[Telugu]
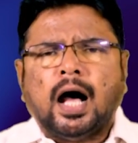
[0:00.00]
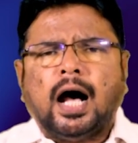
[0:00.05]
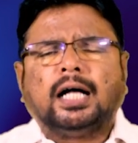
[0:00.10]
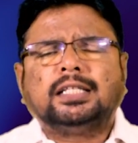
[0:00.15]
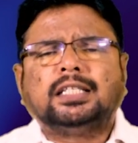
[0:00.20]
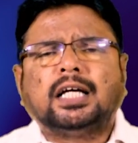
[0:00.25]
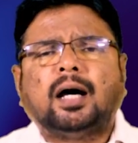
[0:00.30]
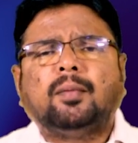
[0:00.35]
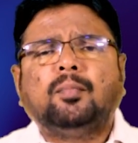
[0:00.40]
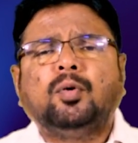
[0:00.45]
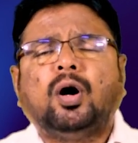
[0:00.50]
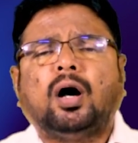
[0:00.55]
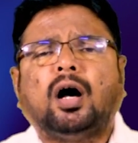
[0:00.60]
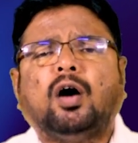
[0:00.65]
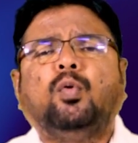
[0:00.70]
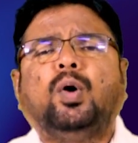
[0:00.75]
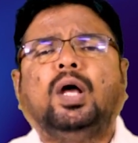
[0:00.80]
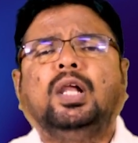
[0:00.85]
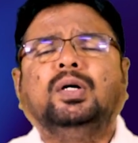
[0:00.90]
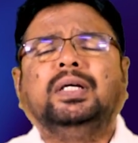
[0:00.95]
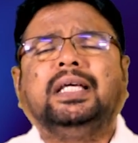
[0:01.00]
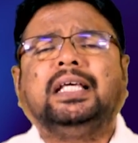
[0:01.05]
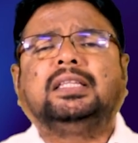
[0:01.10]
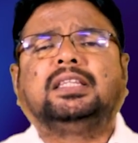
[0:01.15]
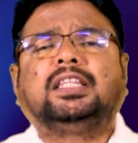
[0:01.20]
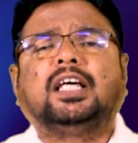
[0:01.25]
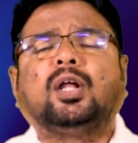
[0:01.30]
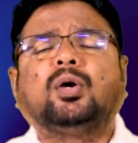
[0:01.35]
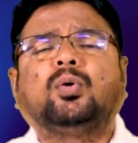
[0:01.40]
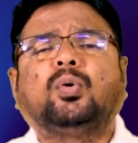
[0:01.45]
ఆదాము హవ్వలు
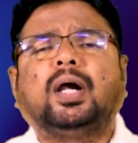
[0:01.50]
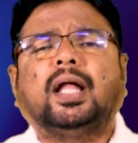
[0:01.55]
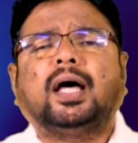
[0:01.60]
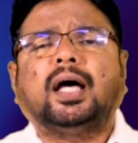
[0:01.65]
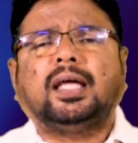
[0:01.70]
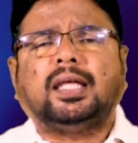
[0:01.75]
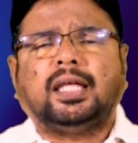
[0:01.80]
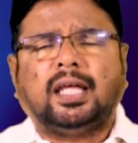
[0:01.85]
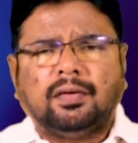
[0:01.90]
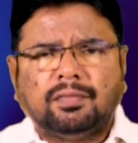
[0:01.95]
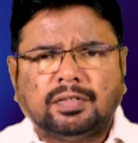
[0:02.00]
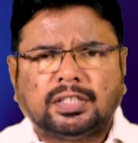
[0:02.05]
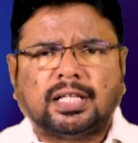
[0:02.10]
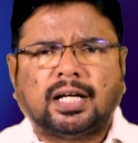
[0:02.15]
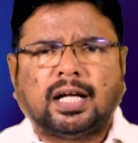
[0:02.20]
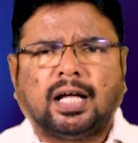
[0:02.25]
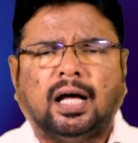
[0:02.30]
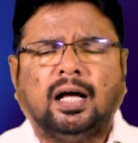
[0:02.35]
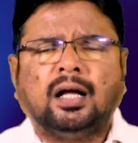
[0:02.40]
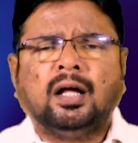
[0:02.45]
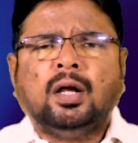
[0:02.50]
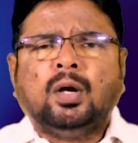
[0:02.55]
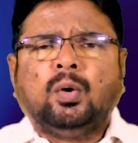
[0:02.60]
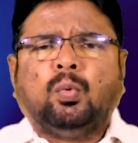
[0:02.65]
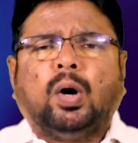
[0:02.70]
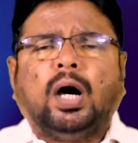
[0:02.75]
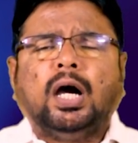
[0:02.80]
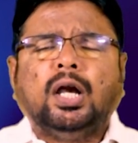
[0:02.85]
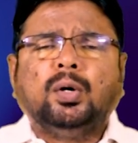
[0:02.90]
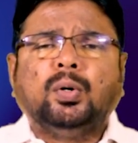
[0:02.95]
ఇద్దరు కూడా ఏ విధంగా
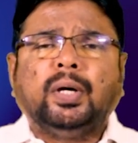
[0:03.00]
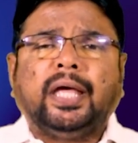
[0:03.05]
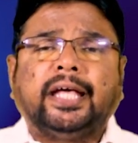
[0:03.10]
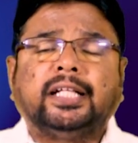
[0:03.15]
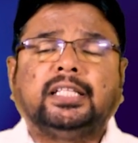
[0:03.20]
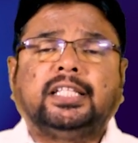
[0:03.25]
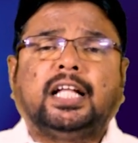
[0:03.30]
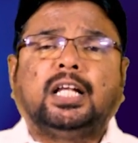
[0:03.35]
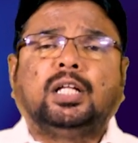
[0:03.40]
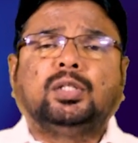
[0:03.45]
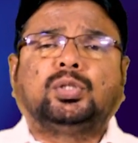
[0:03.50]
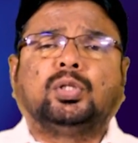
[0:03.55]
వాళ్ళు ఏదేను